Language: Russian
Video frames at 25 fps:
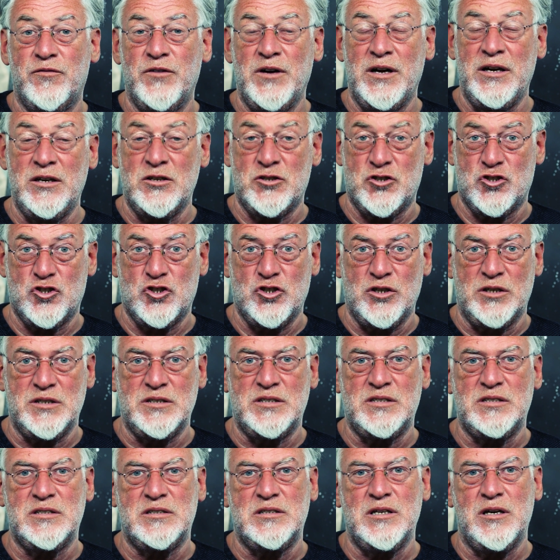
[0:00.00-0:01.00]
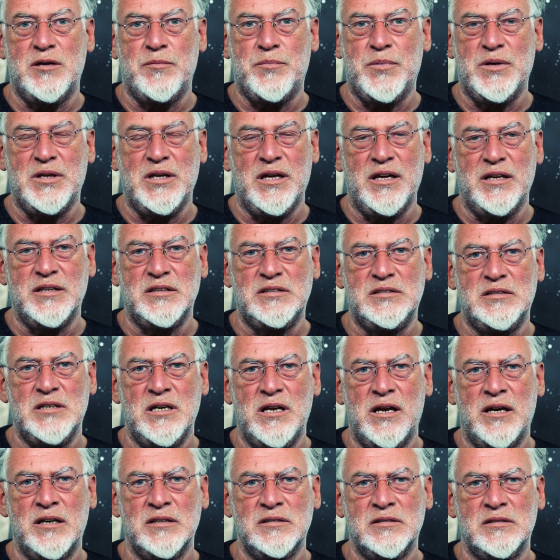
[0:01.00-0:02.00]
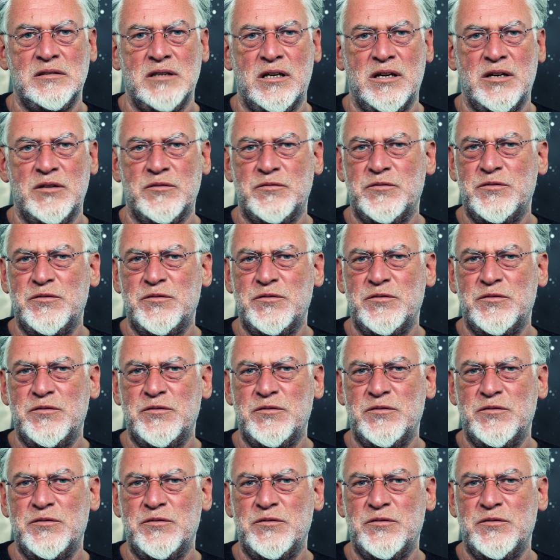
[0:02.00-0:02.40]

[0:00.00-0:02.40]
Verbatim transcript: высшей степени интересная,